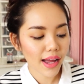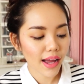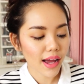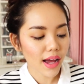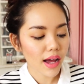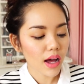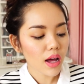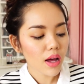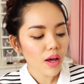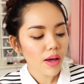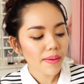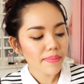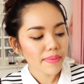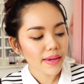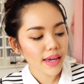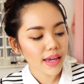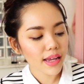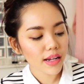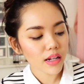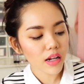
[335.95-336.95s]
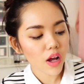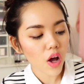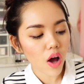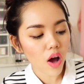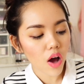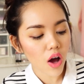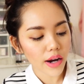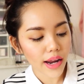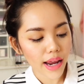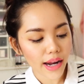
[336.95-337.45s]
ค่ะพีทขอ
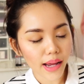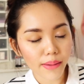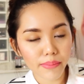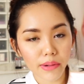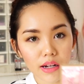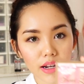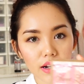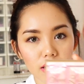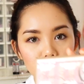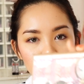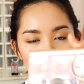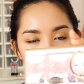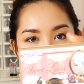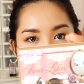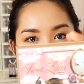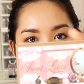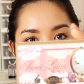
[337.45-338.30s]
แนะนำอันนี้เลย